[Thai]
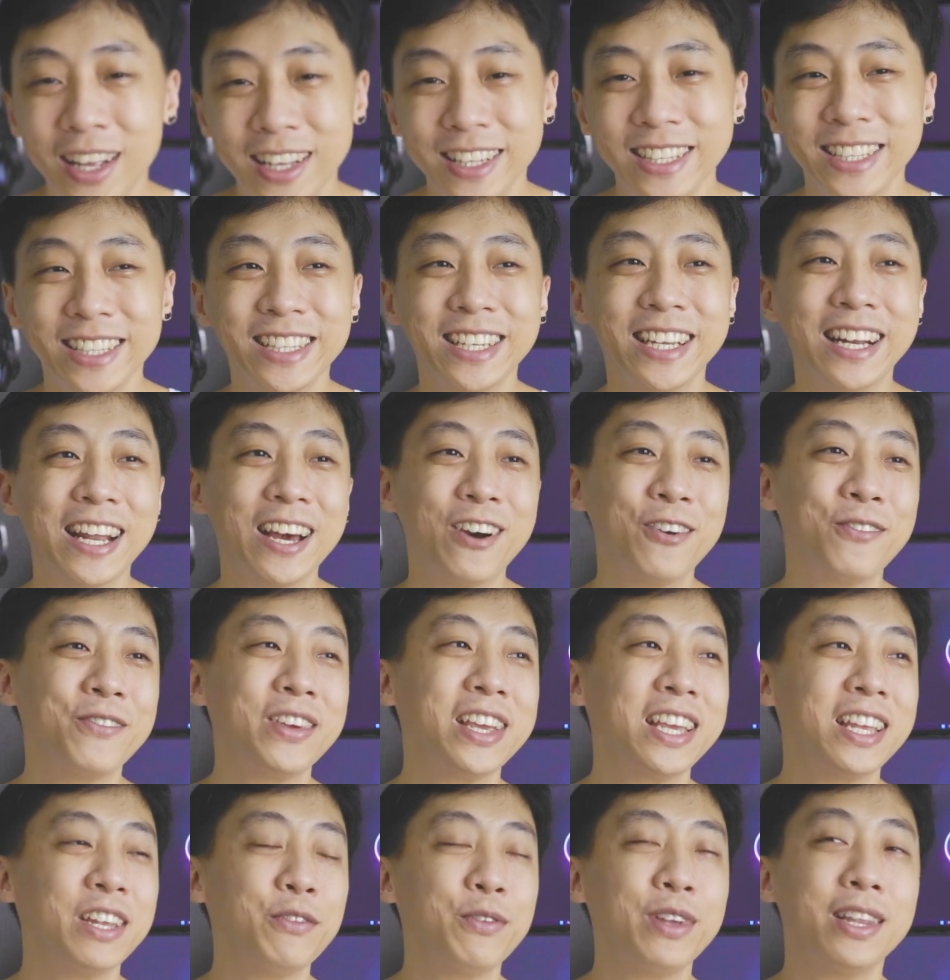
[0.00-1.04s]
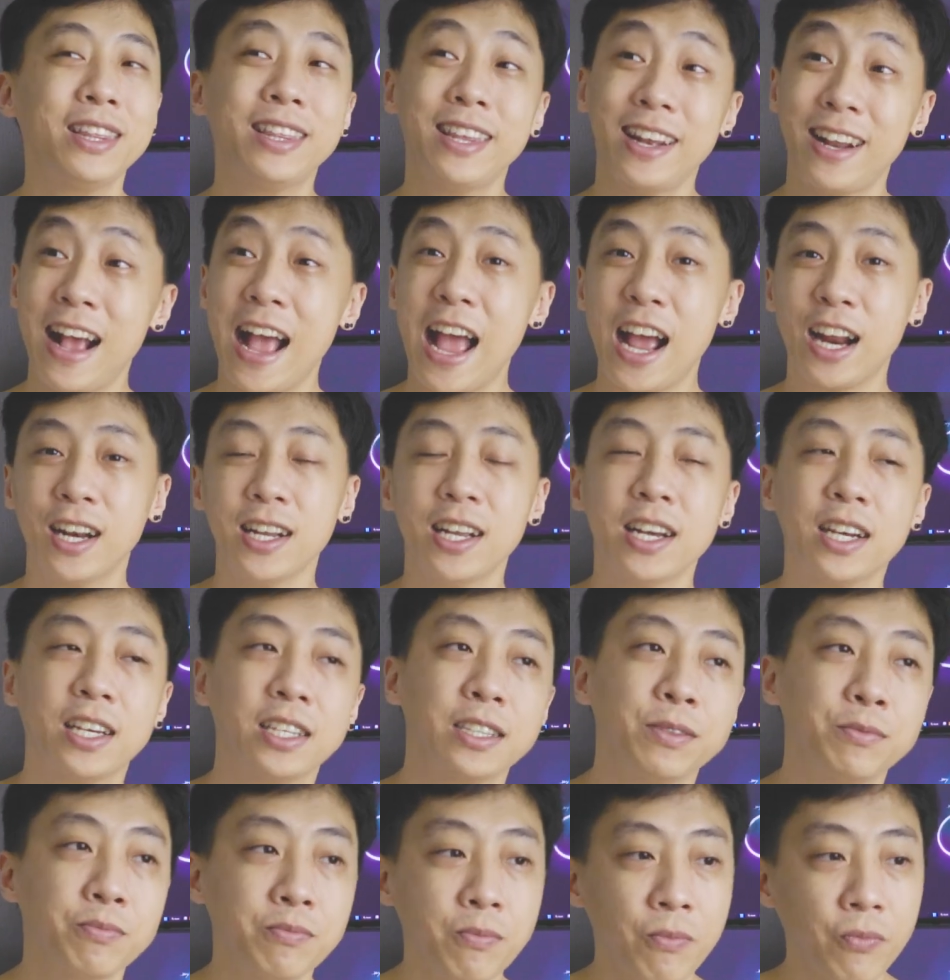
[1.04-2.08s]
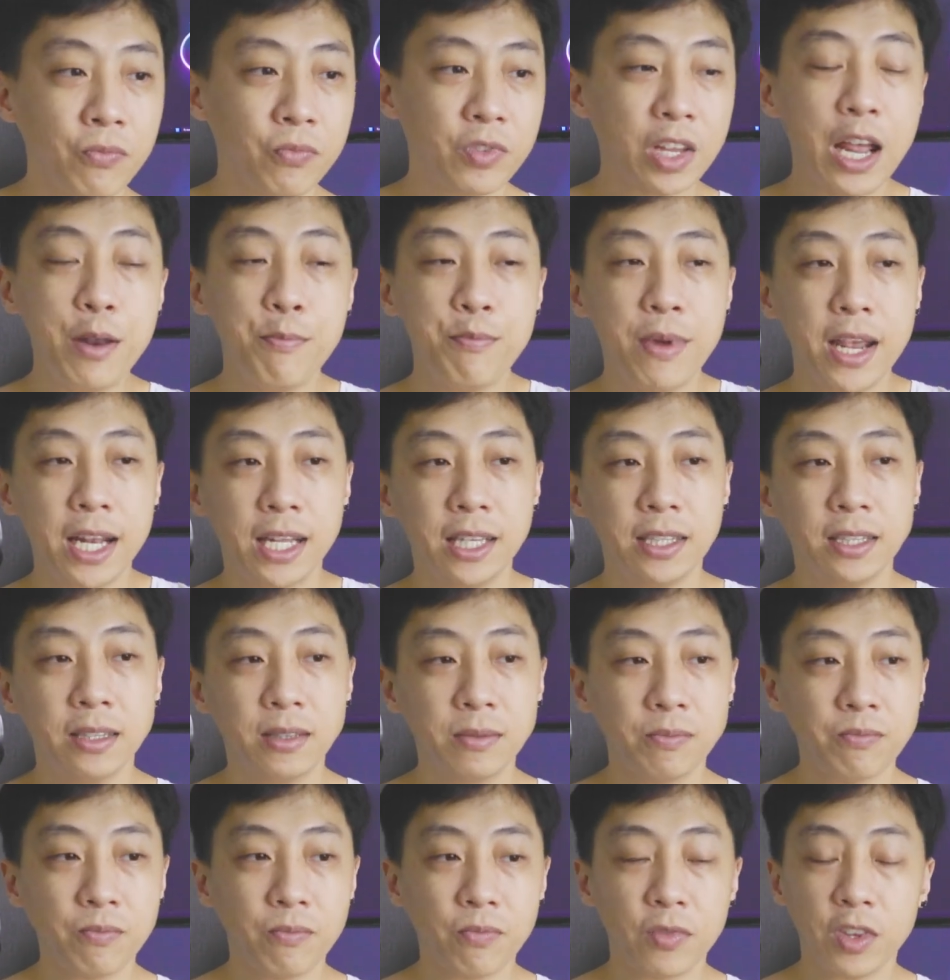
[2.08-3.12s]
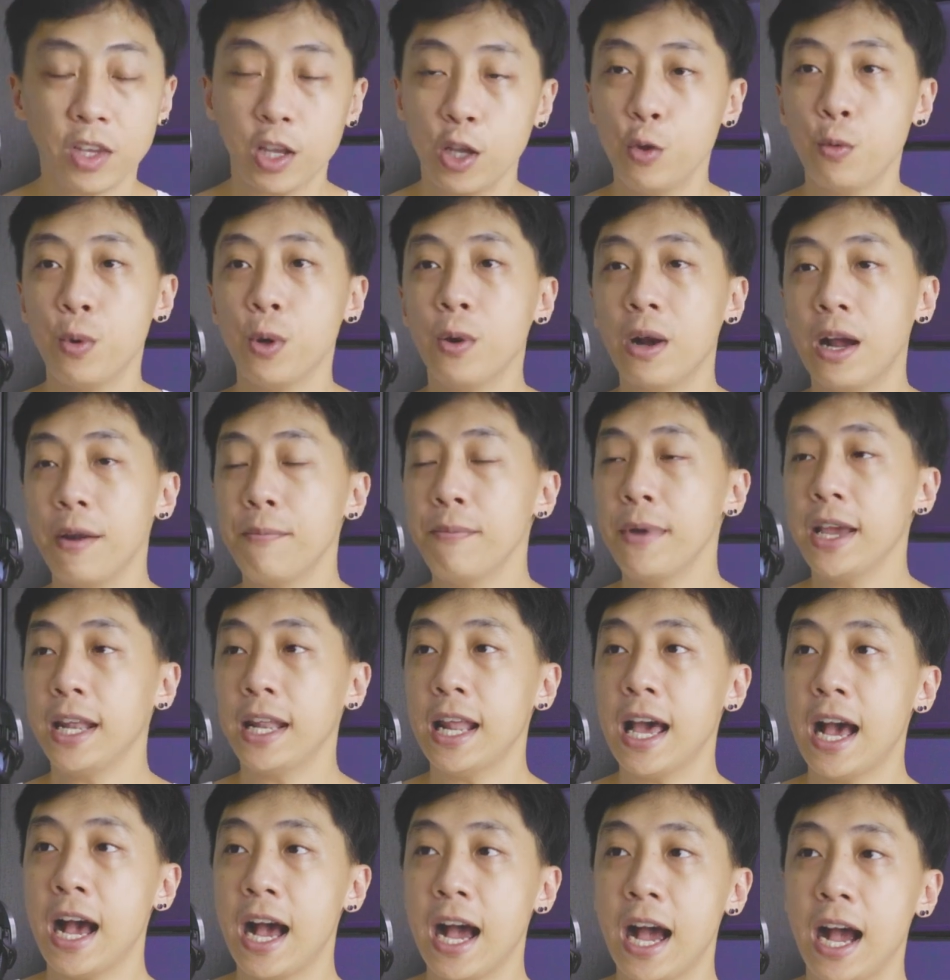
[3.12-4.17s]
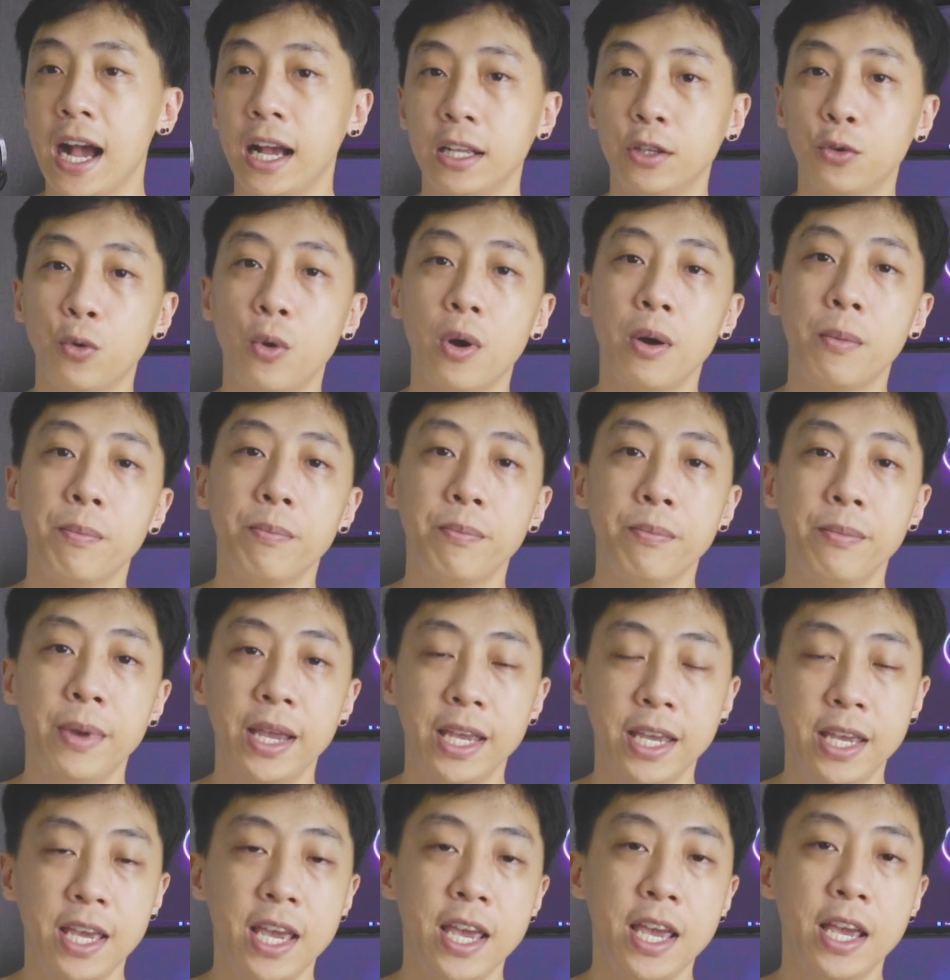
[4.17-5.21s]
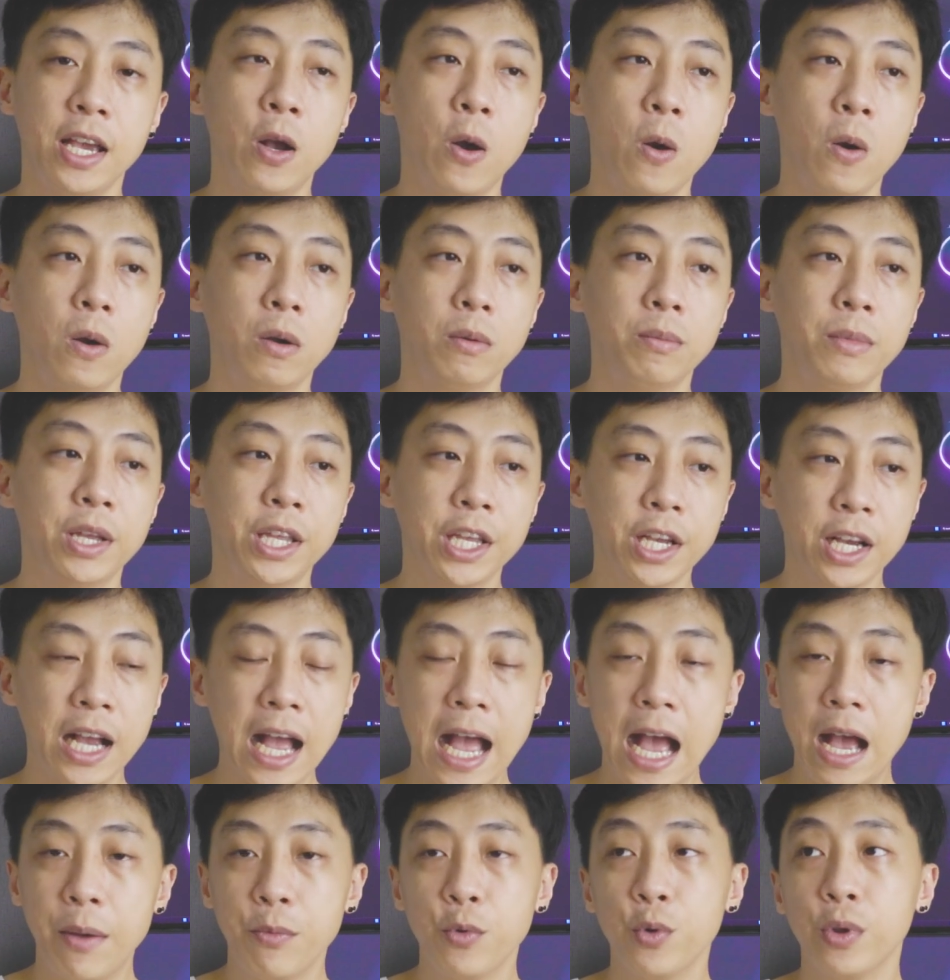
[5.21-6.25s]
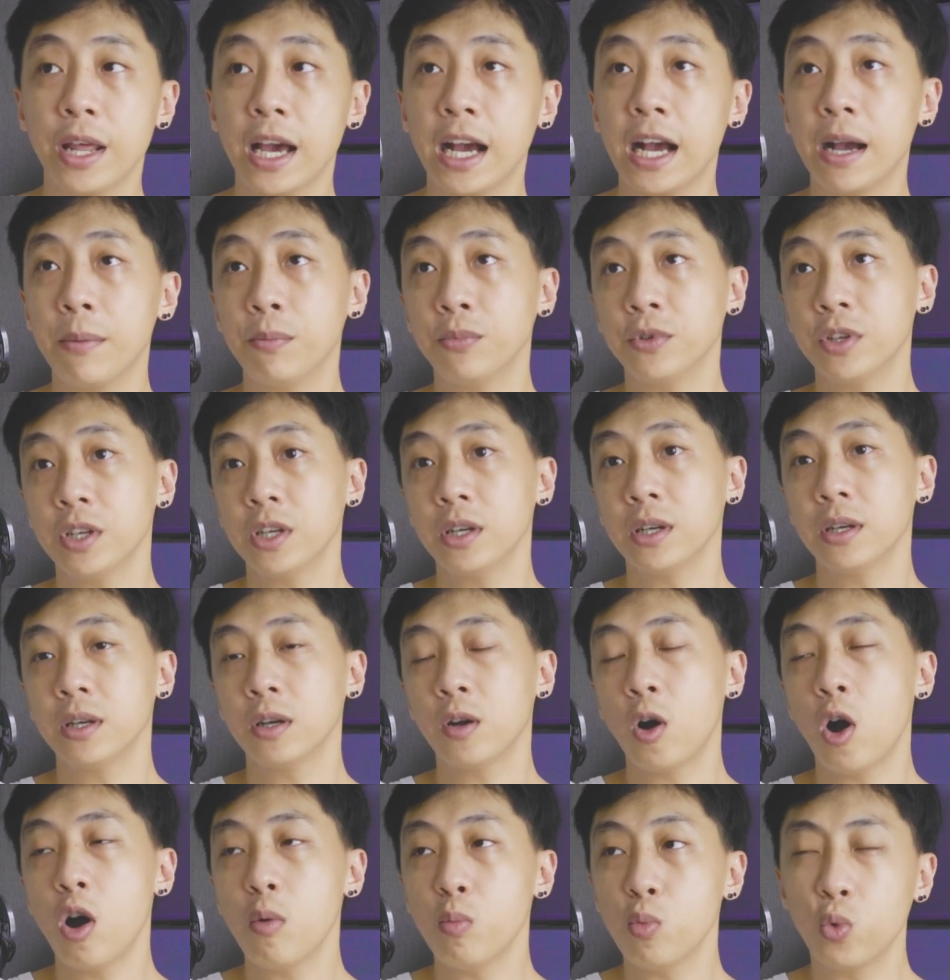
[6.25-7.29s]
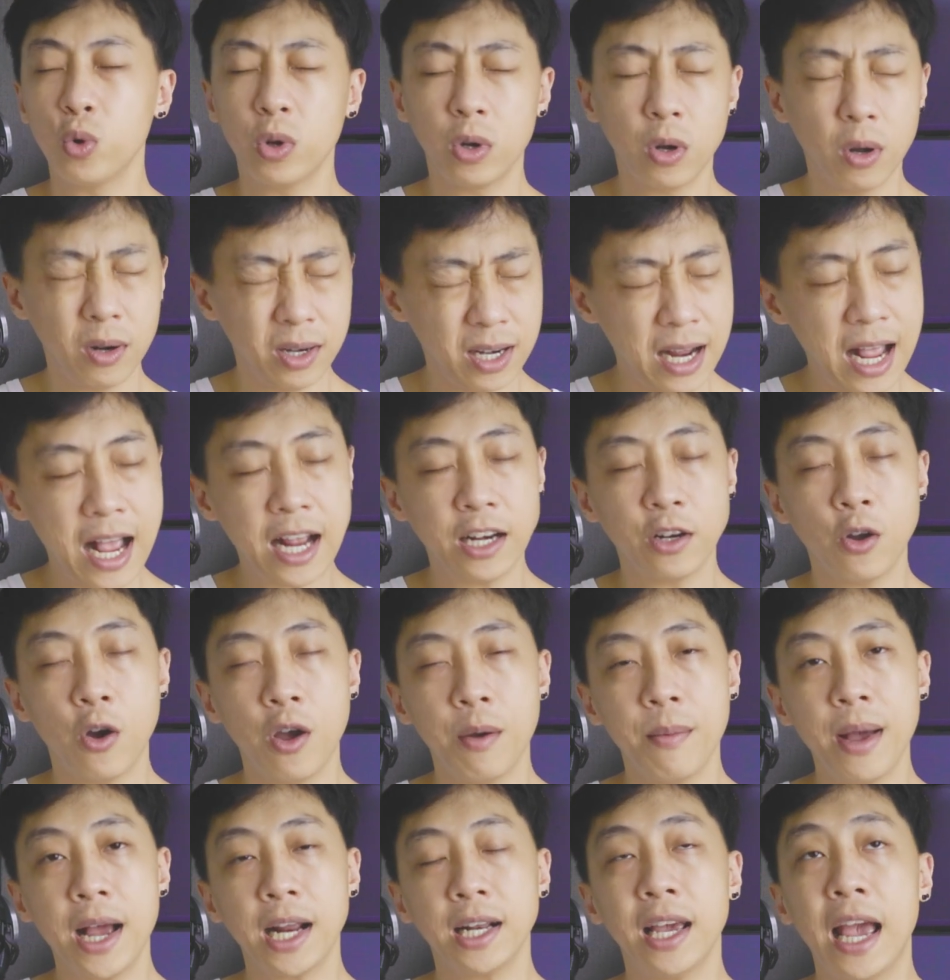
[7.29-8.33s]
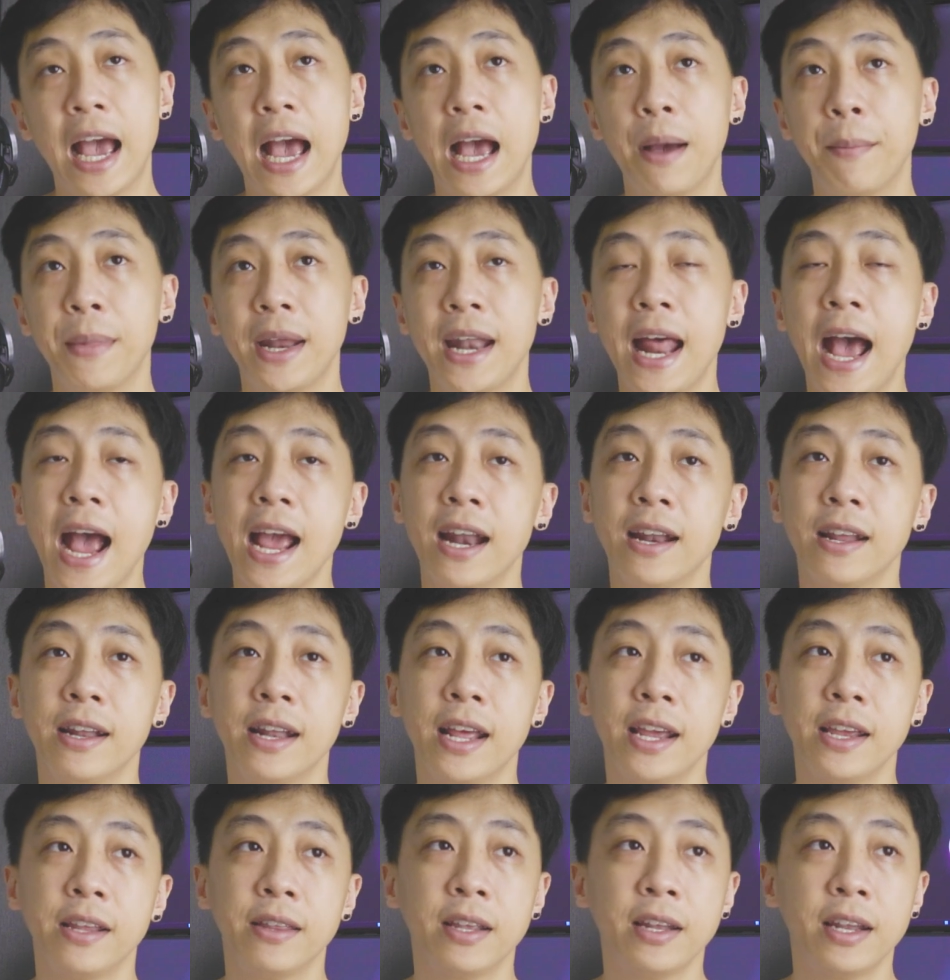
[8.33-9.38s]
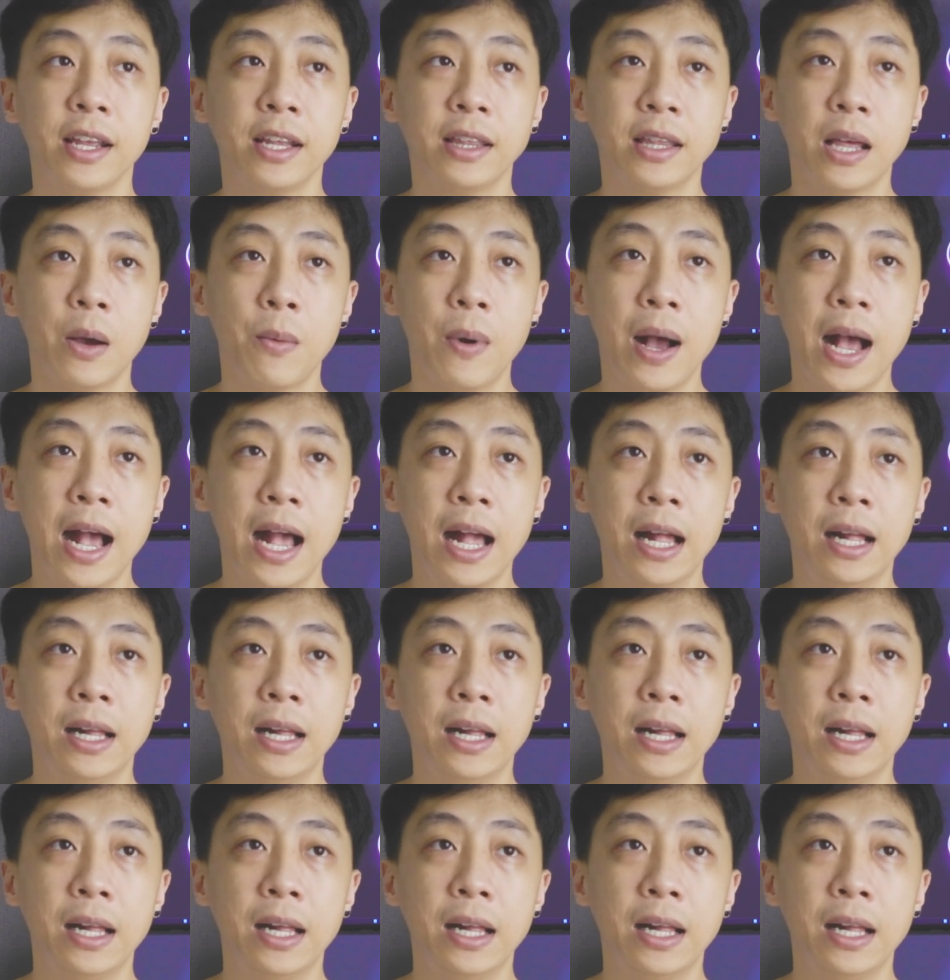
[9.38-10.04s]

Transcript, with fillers: จริงๆแล้วมีมีติดค้างเรื่องคันเบ็ด รีวิวคันเบ็ดอาตัวเบนเคของเมเจอร์คาร์ฟอยู่นะครับ ซึ่งข้อมูลค่อนข้างน้อยมากเลยหาไม่ได้เลยในอินเทอร์เน็ต แต่ว่า